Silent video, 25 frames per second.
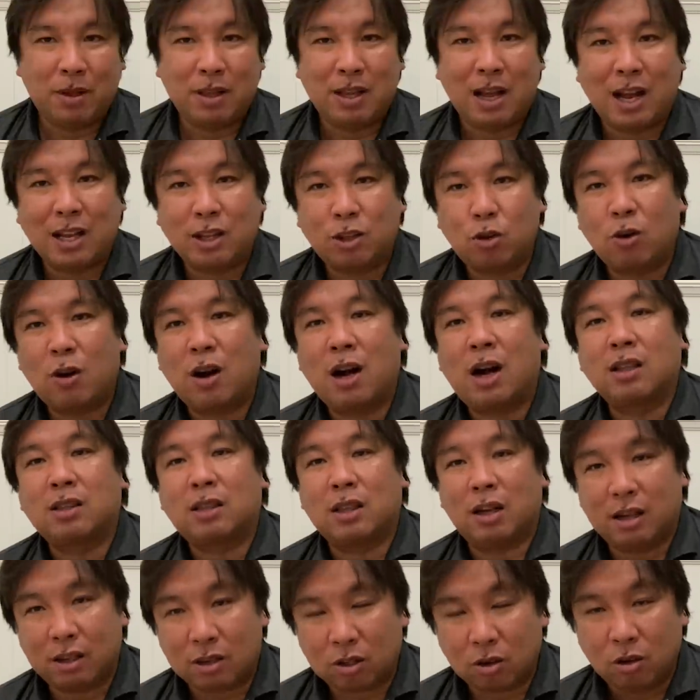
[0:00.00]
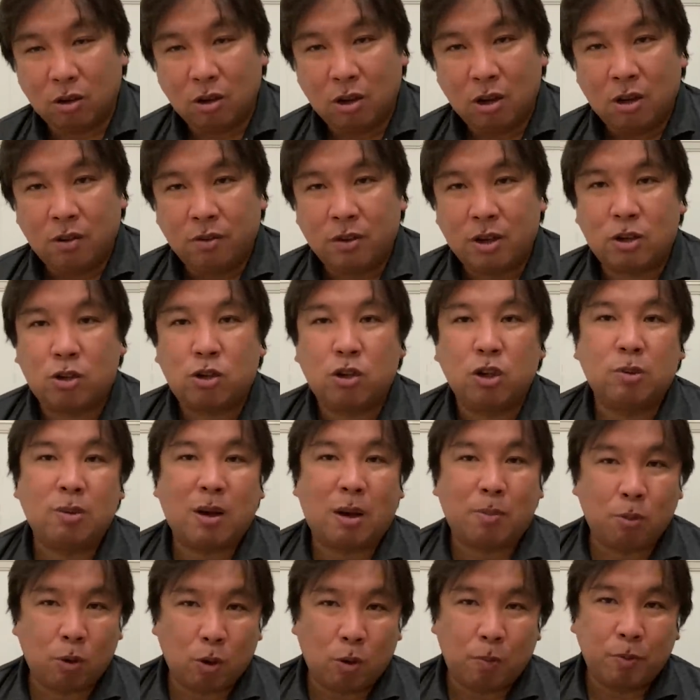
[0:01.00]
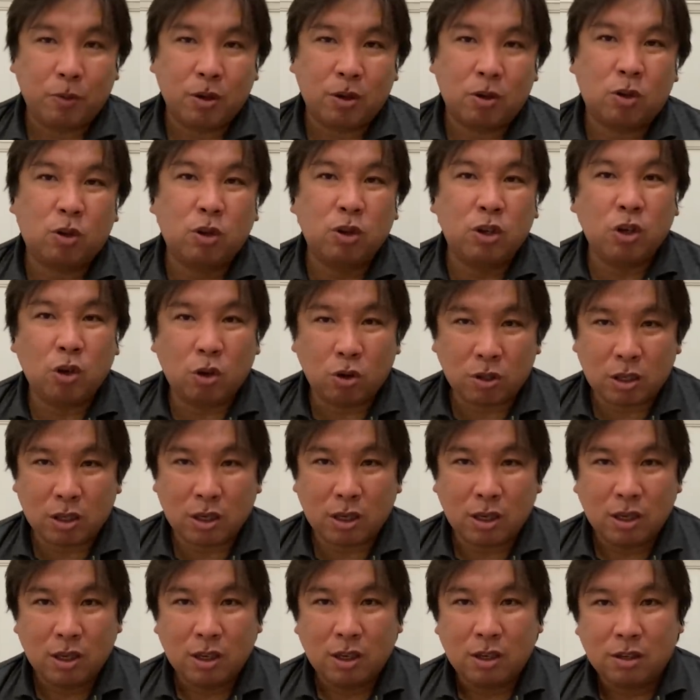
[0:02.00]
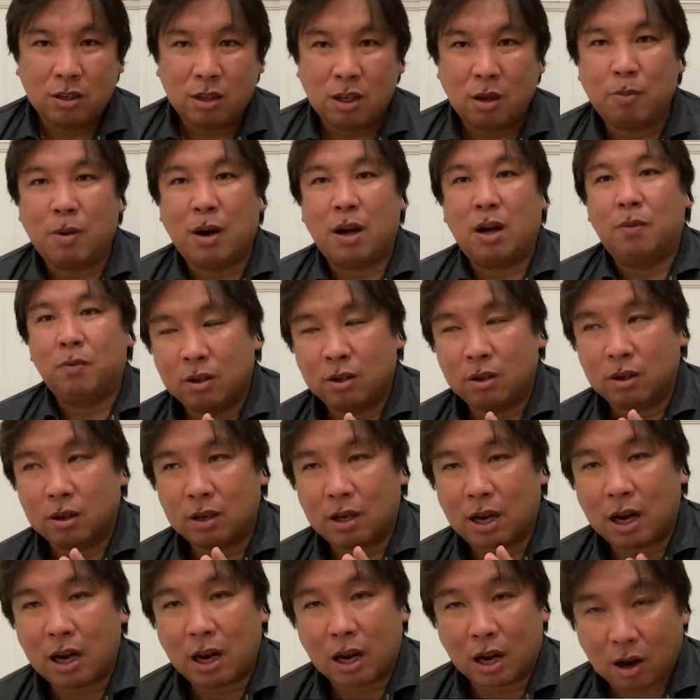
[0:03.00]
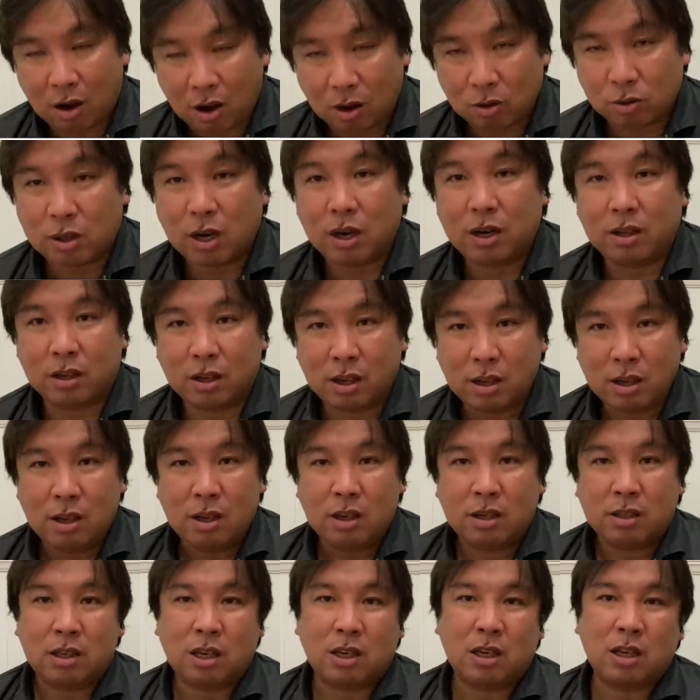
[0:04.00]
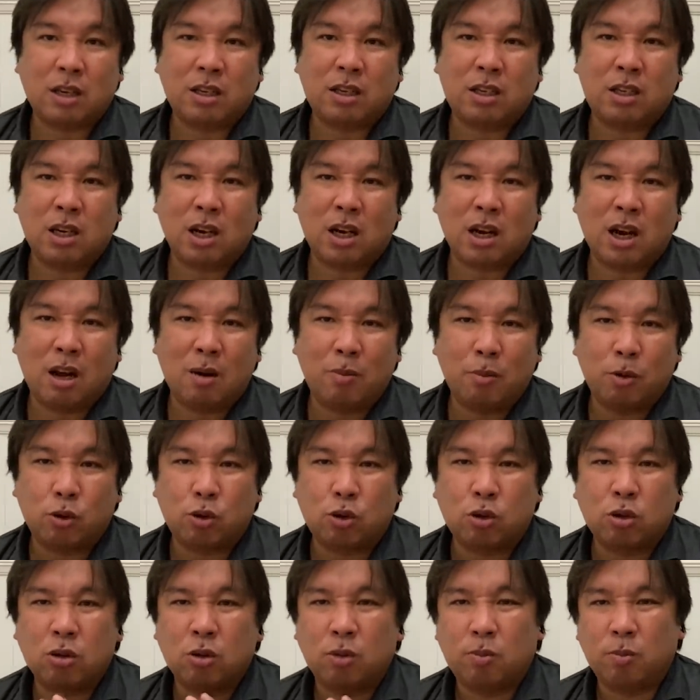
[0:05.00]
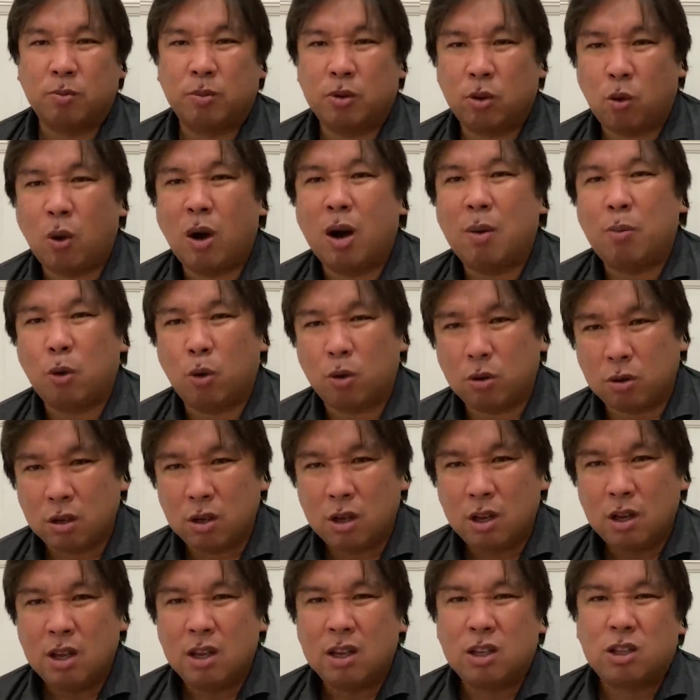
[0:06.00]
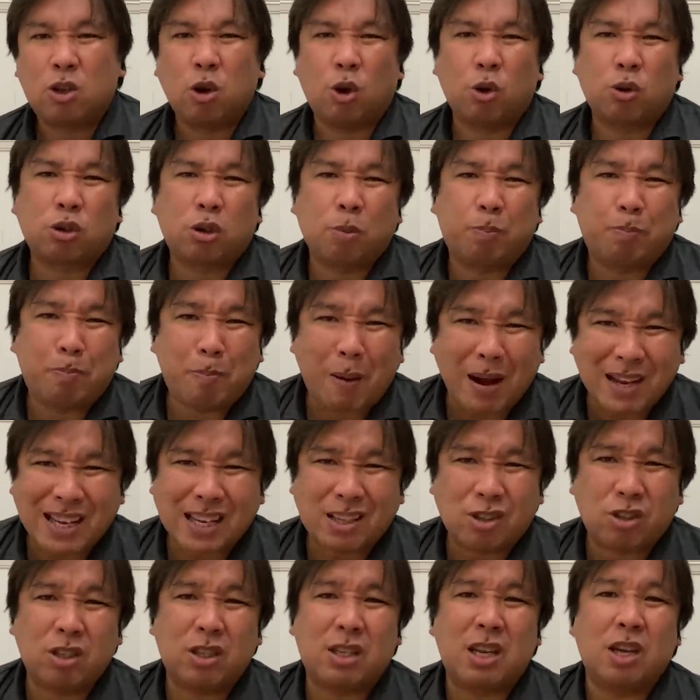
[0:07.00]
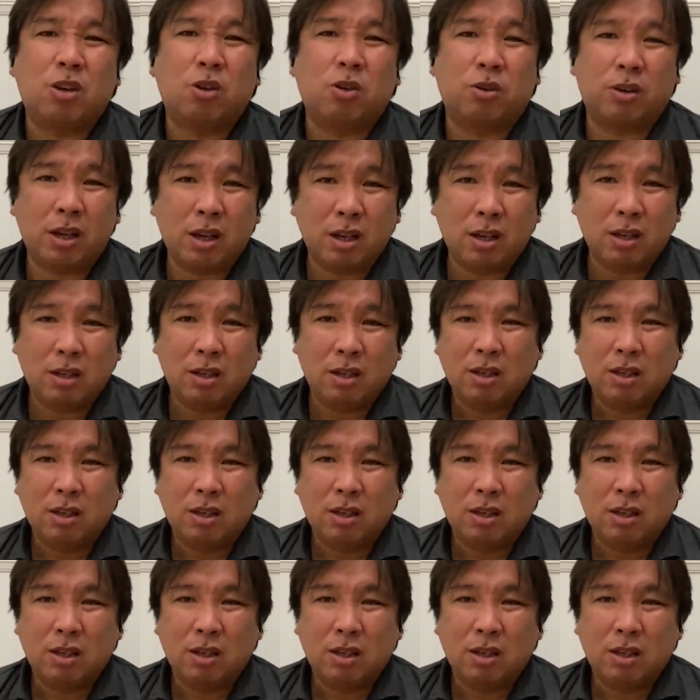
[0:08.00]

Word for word: あなんとか勝ったりと。で、終盤も国吉、で、まあ、唐川打たれて、佐々木氏からもツフォアボール。ちょっとばらついてるよね。